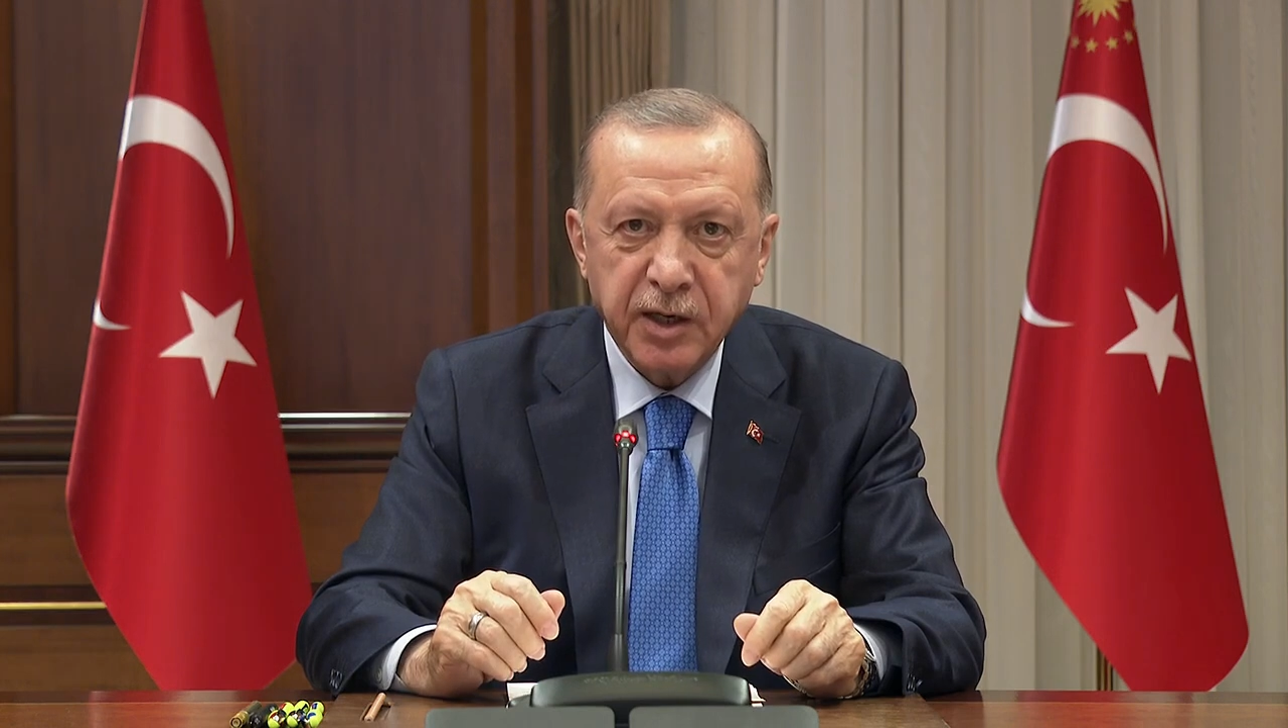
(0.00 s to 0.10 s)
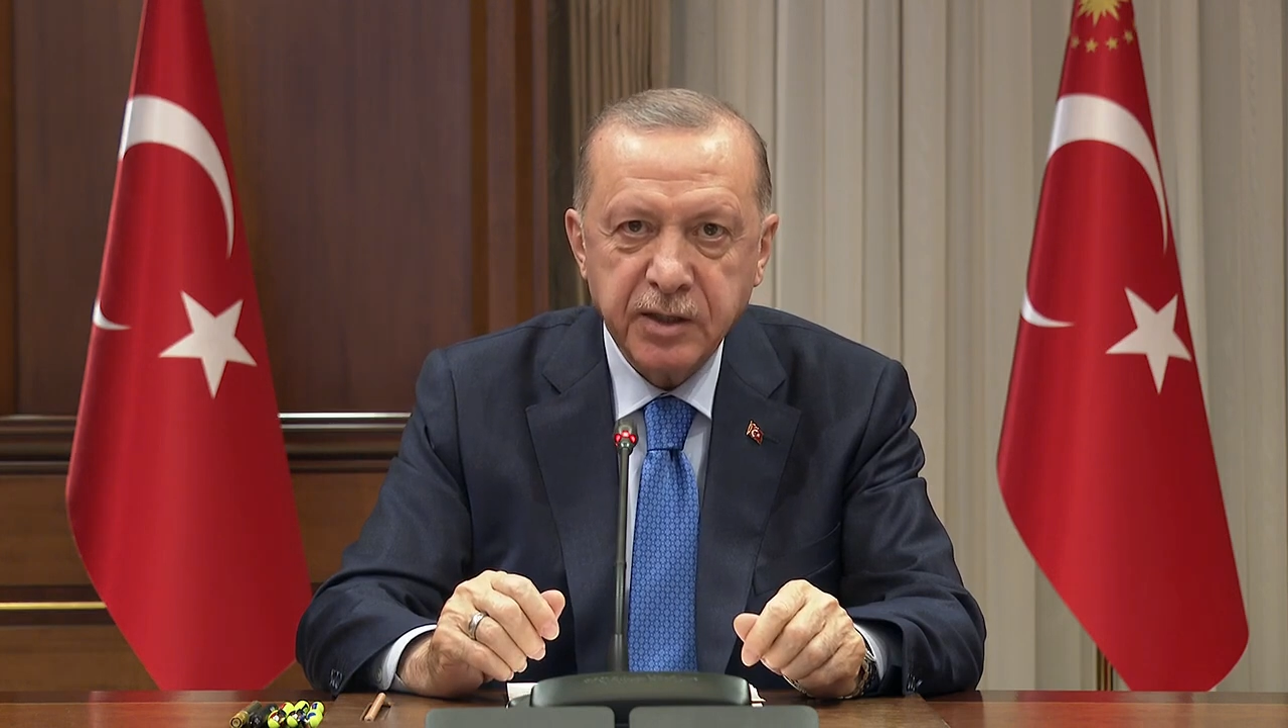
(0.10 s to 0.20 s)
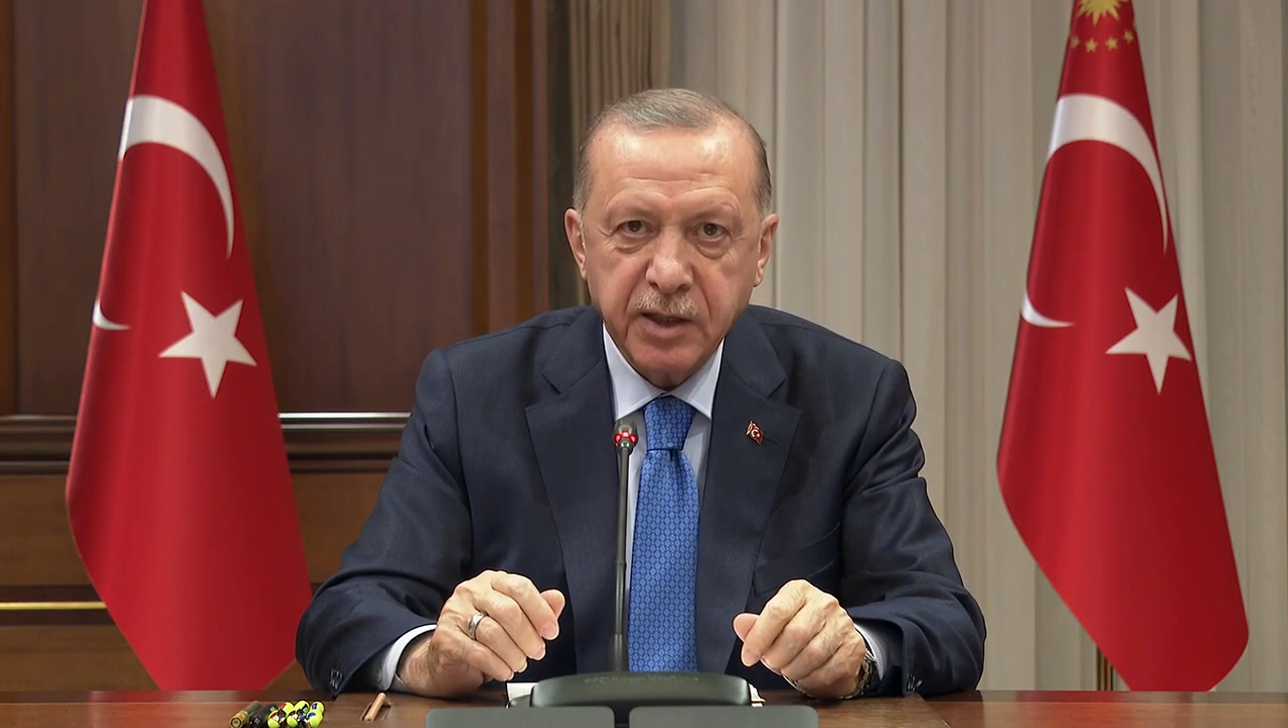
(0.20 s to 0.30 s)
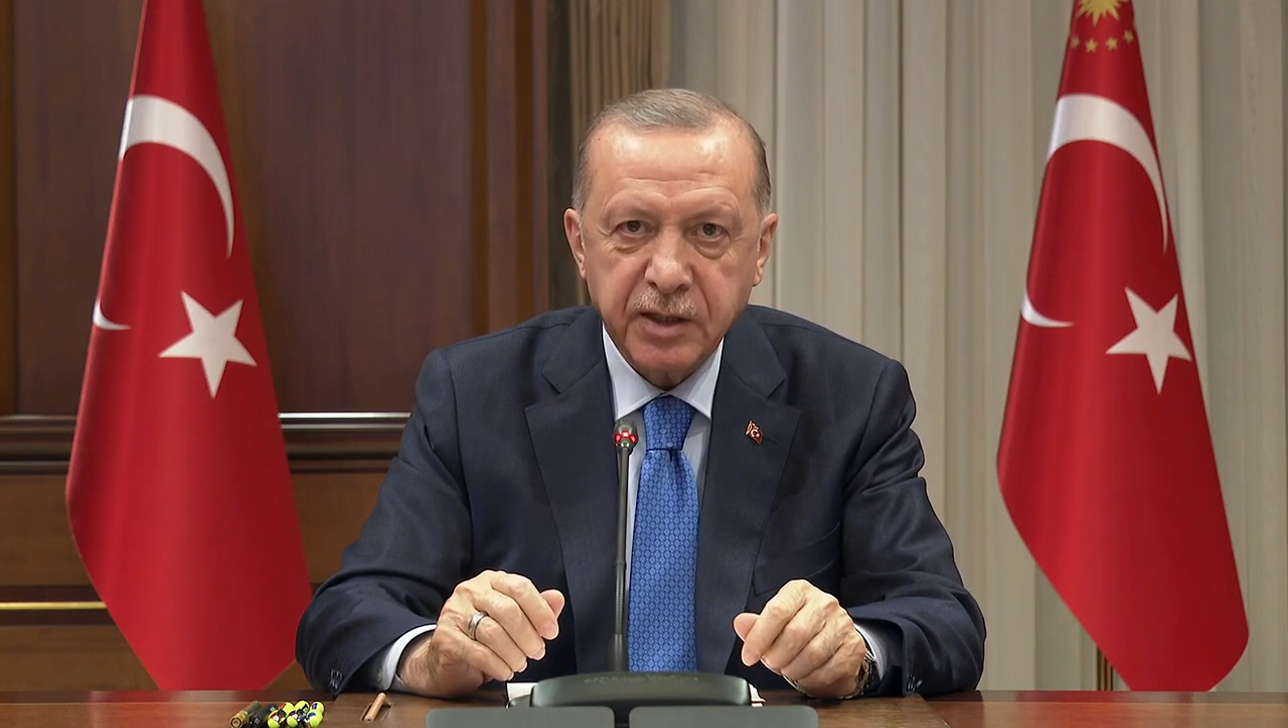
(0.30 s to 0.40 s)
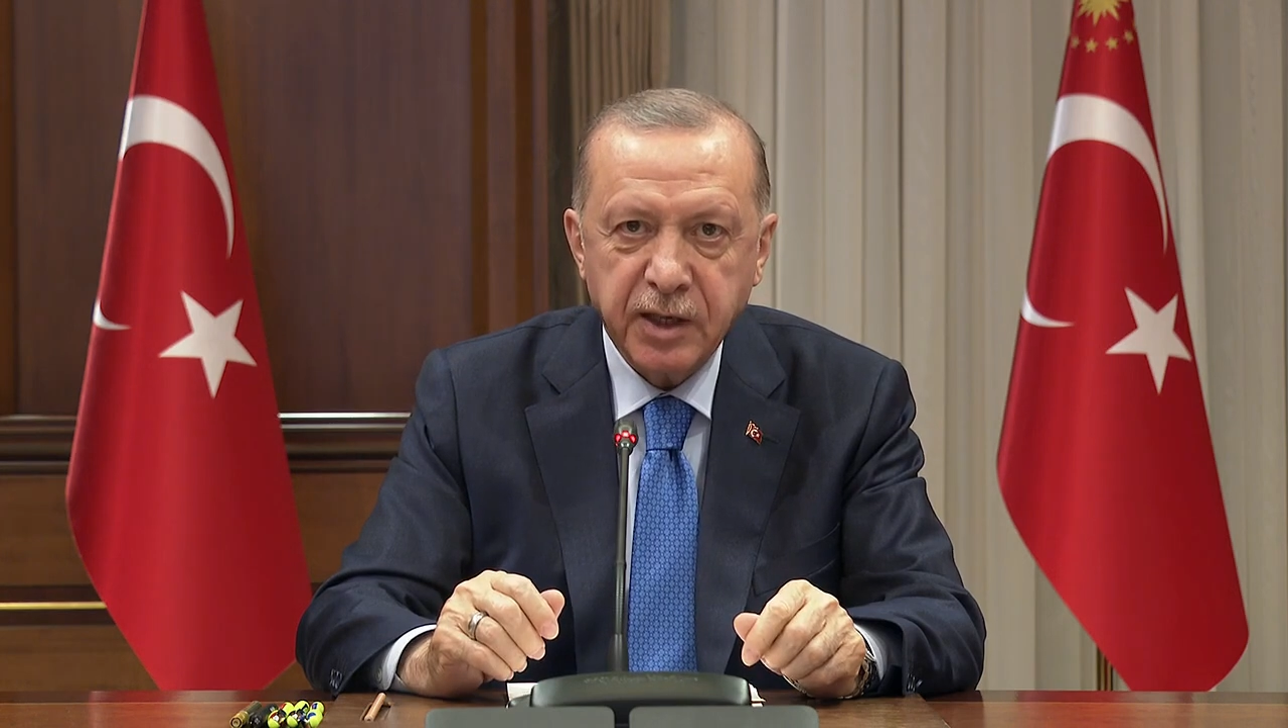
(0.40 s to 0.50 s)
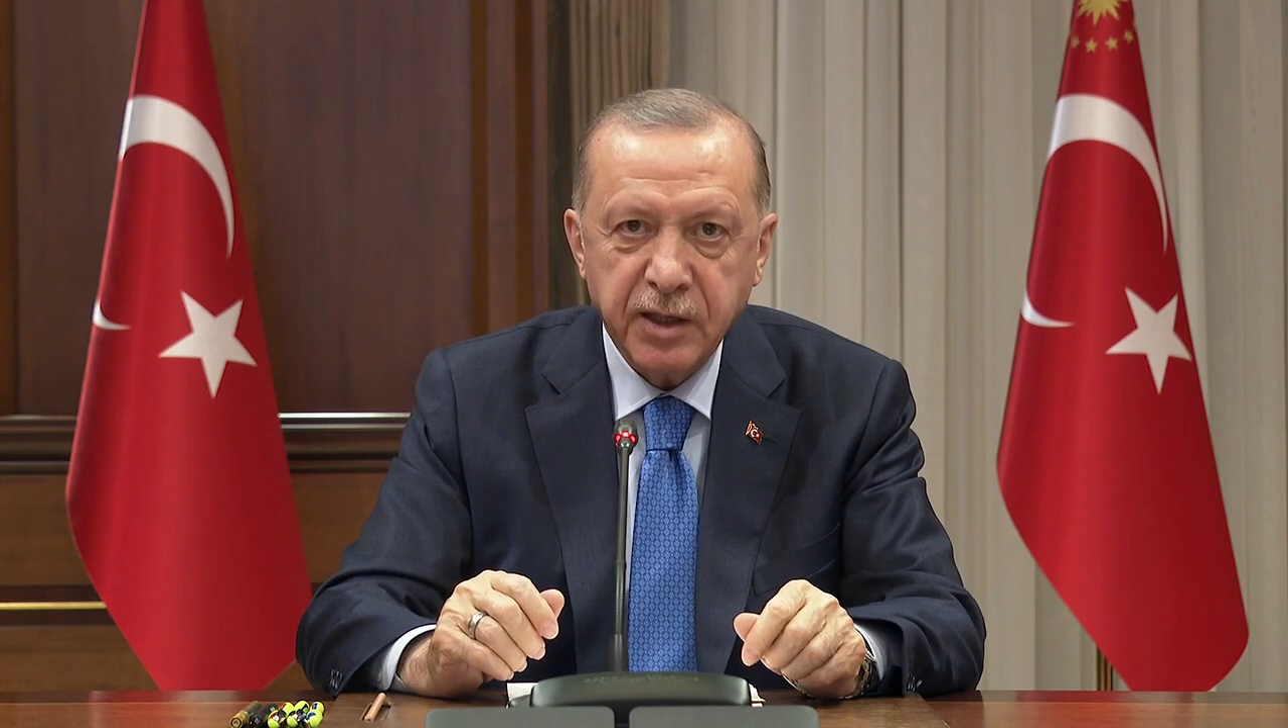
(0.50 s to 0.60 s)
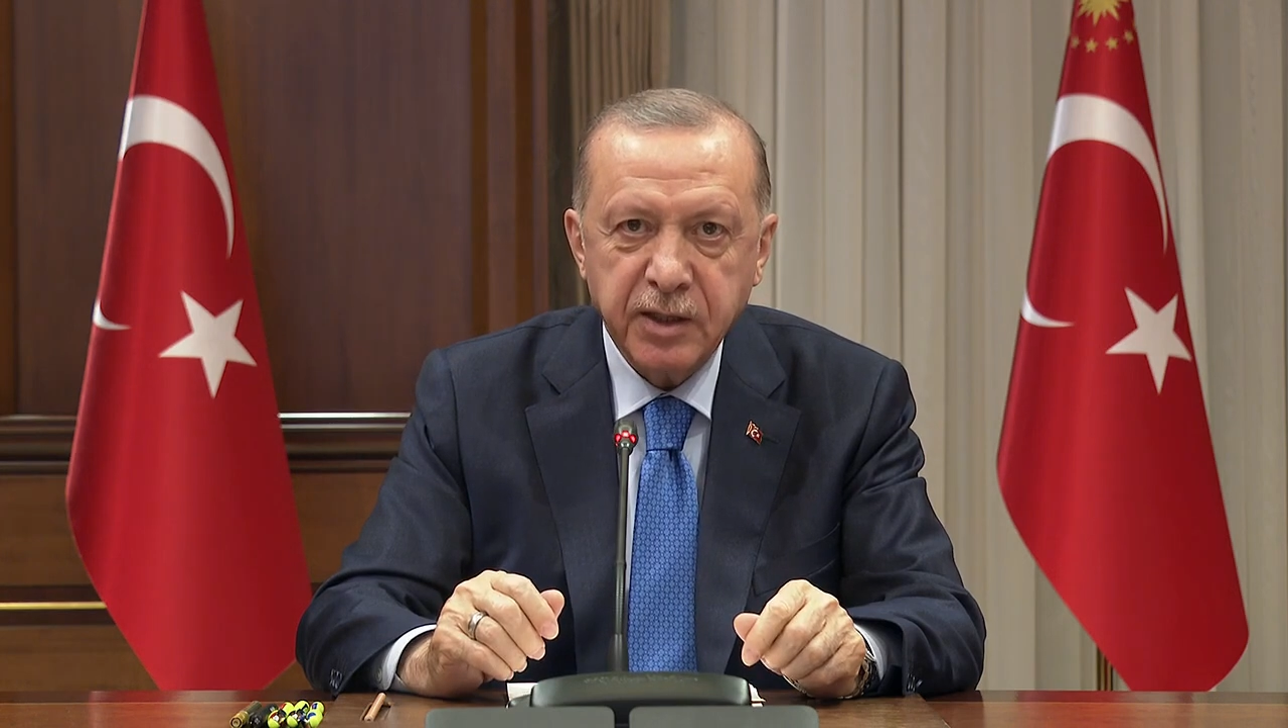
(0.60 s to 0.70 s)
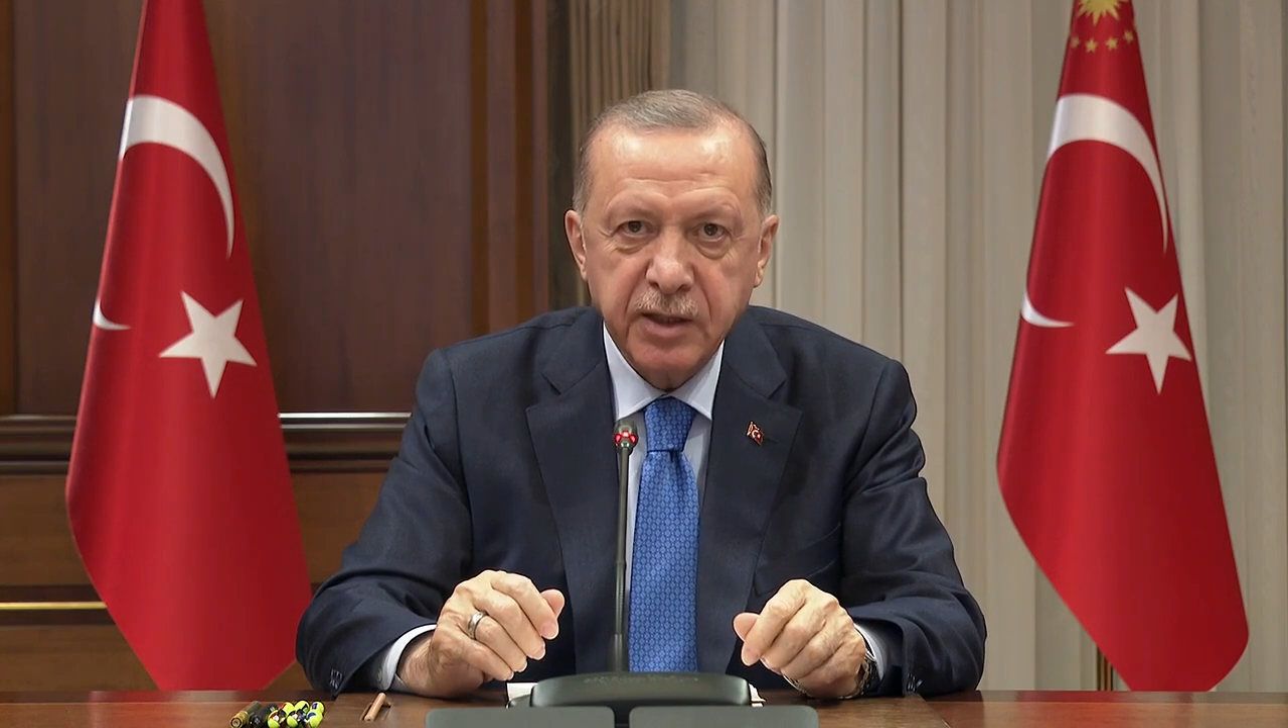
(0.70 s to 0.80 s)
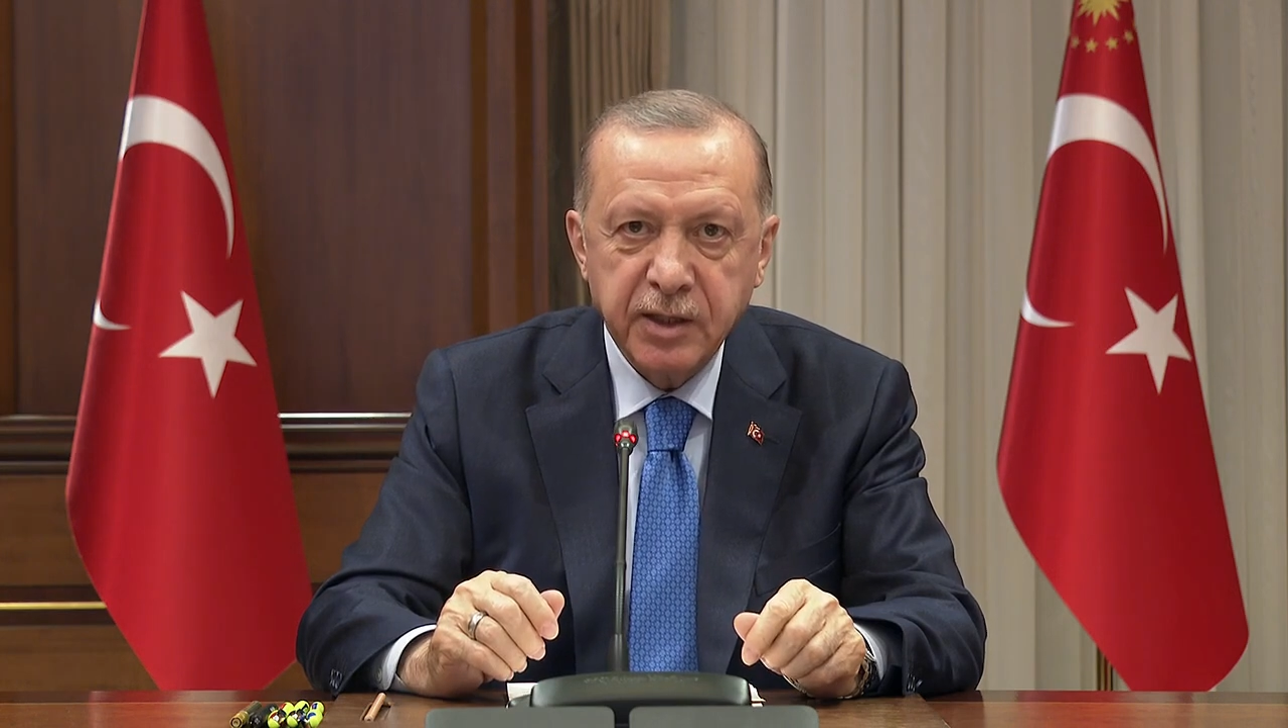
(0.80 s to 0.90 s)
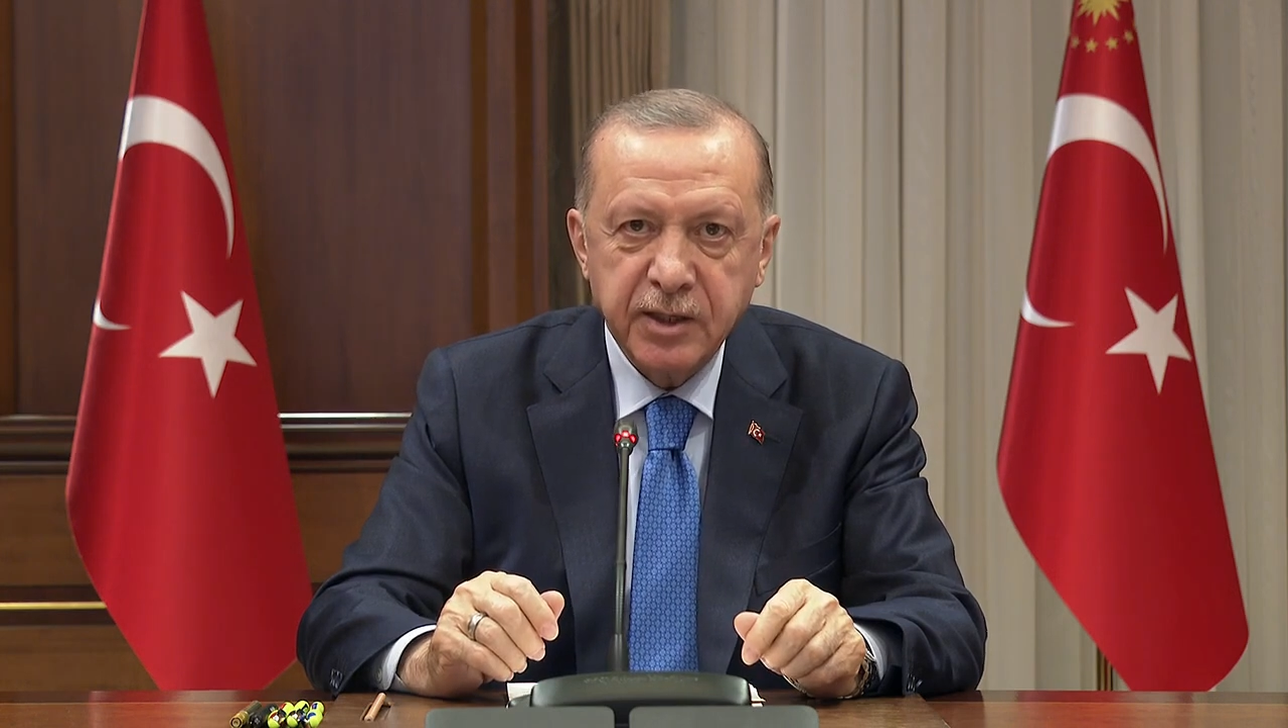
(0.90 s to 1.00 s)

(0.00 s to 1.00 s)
ayında da